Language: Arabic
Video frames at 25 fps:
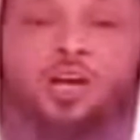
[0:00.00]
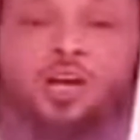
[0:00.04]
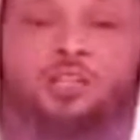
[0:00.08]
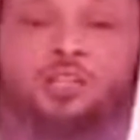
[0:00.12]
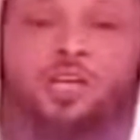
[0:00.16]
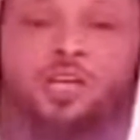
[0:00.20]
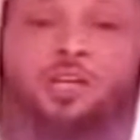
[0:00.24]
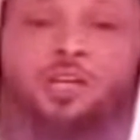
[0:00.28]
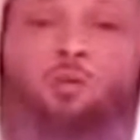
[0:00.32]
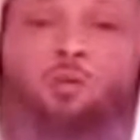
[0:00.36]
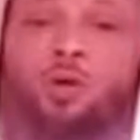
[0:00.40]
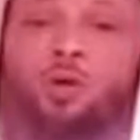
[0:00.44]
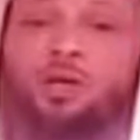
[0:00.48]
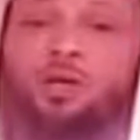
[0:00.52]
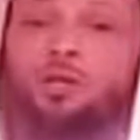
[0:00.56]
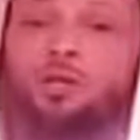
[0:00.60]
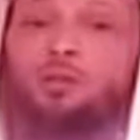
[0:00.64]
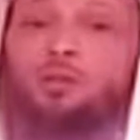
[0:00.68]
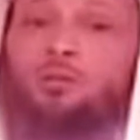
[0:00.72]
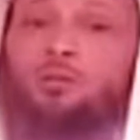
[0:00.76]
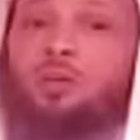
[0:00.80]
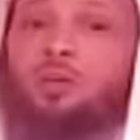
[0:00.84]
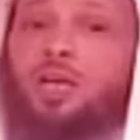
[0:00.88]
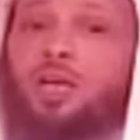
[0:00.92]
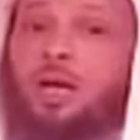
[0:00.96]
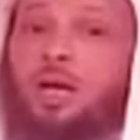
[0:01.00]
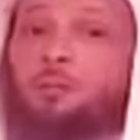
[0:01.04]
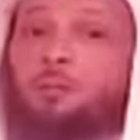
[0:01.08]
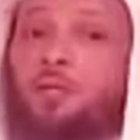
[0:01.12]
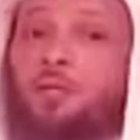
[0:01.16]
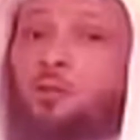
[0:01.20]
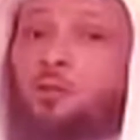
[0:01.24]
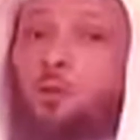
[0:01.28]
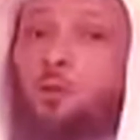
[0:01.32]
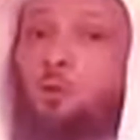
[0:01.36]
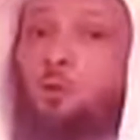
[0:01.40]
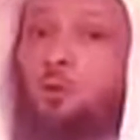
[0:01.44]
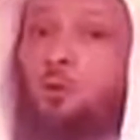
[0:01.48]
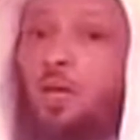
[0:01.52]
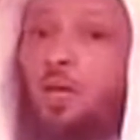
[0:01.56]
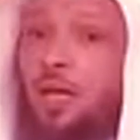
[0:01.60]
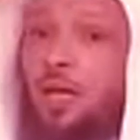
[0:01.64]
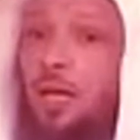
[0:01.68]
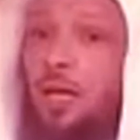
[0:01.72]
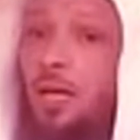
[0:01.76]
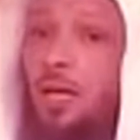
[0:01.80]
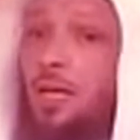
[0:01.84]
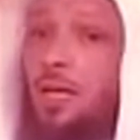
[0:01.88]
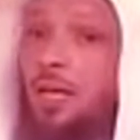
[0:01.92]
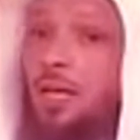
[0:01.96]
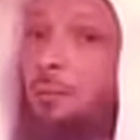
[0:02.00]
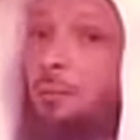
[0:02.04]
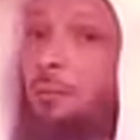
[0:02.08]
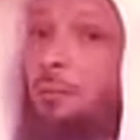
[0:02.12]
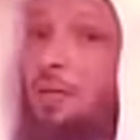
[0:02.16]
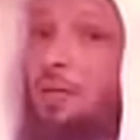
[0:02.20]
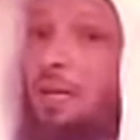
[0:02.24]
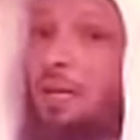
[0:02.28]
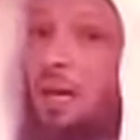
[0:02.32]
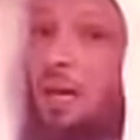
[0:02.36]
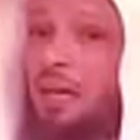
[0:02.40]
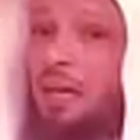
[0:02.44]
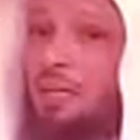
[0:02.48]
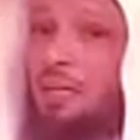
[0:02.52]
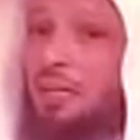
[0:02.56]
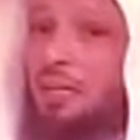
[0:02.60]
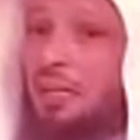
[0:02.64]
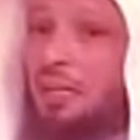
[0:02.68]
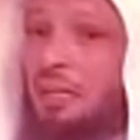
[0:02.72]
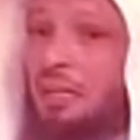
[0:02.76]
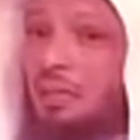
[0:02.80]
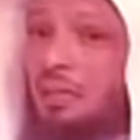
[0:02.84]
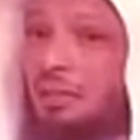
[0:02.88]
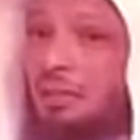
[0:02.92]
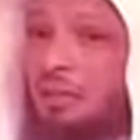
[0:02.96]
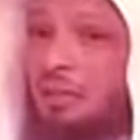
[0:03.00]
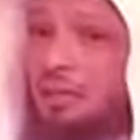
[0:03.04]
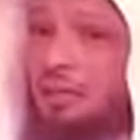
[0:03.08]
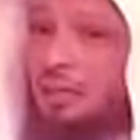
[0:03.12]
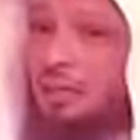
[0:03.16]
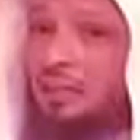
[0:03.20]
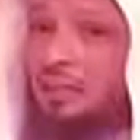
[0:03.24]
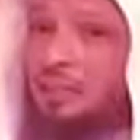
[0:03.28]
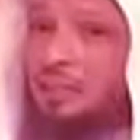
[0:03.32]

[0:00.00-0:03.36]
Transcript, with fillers: وخشيت أن الطلاب ينظرون إلي بعين